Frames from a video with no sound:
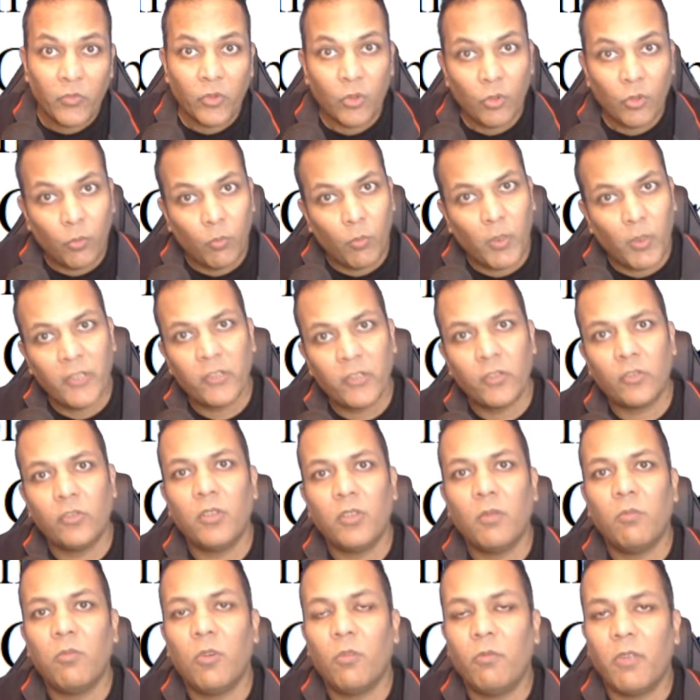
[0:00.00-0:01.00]
तो बस
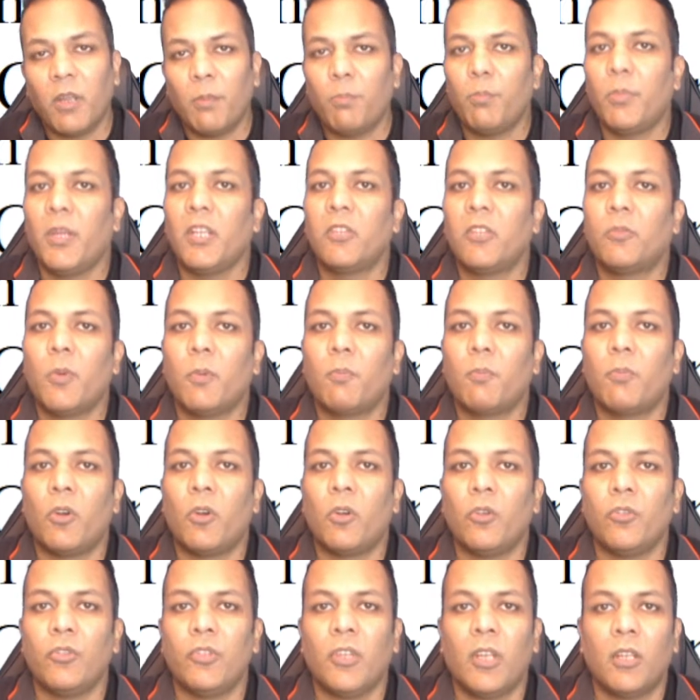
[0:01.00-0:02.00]
जब वो वेब पेज पे
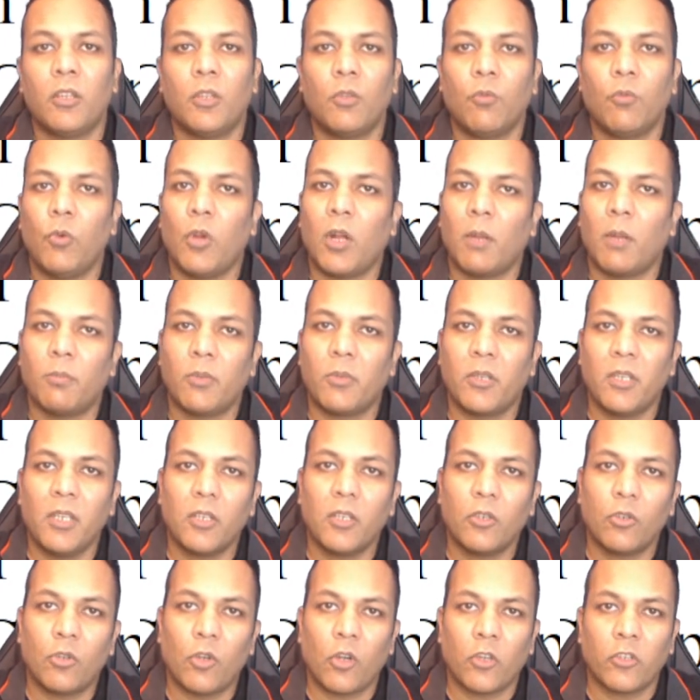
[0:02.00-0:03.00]
पहुंच गया तो वो आपकी
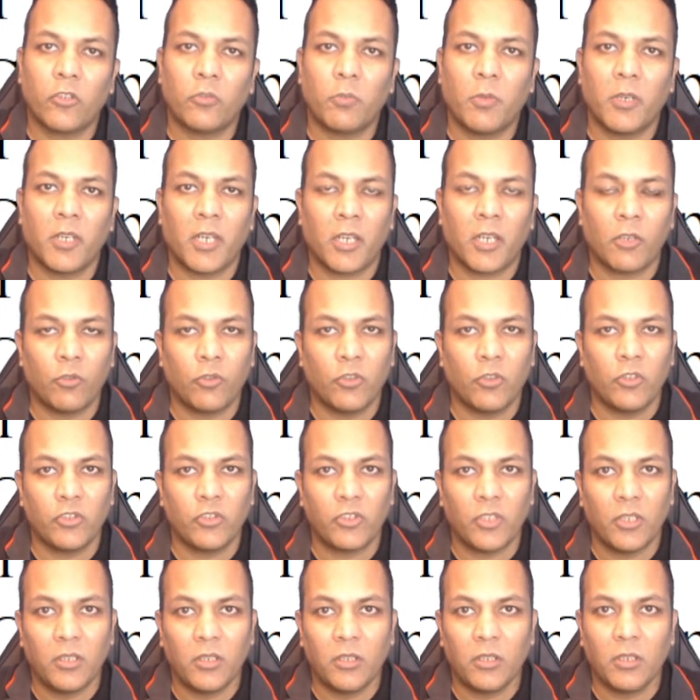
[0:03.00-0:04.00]
कॉस्ट पर
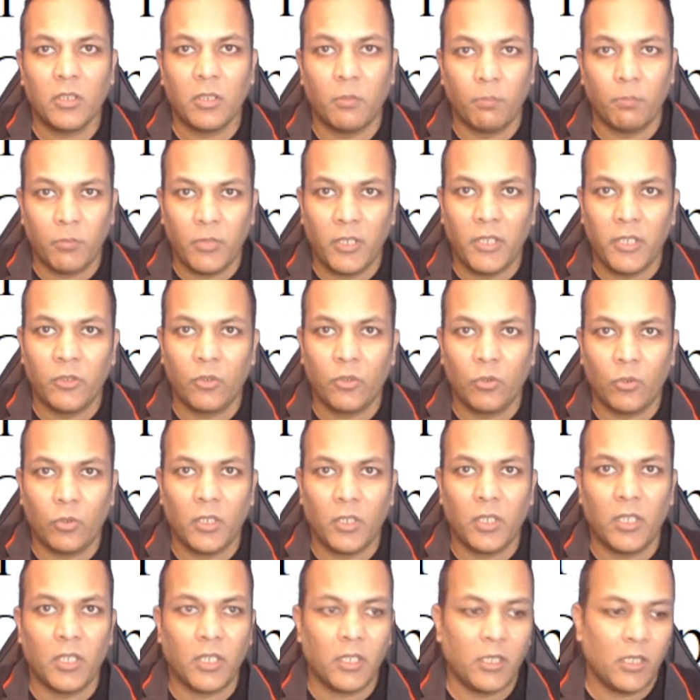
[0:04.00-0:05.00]
एक्विजिशन कंप्लीट
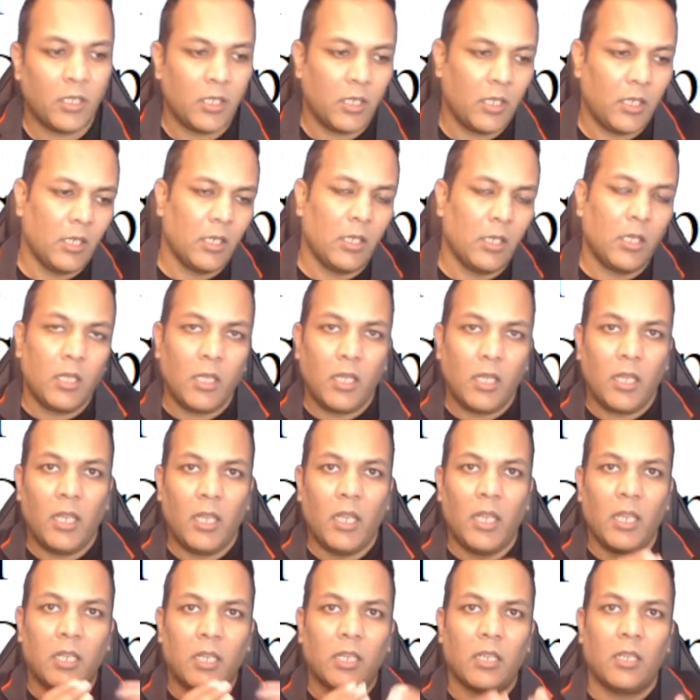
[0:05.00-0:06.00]
होगी यानी कि
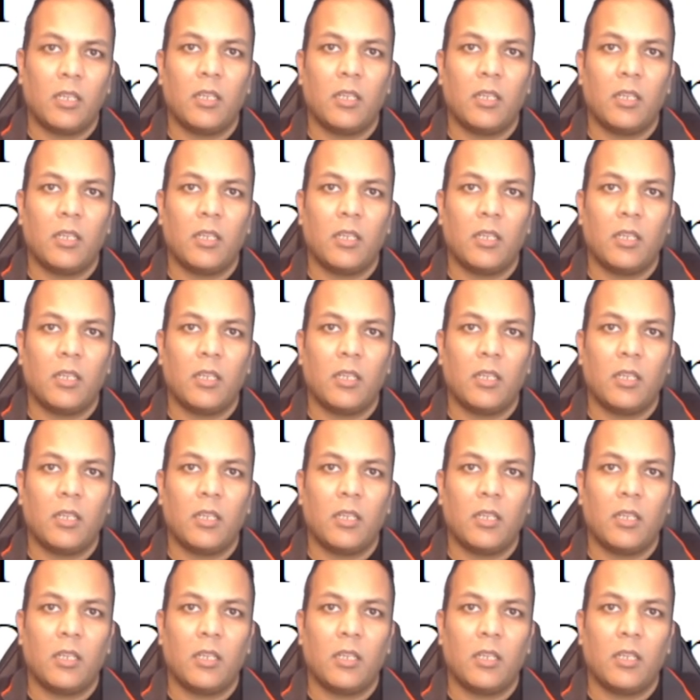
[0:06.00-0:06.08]
एक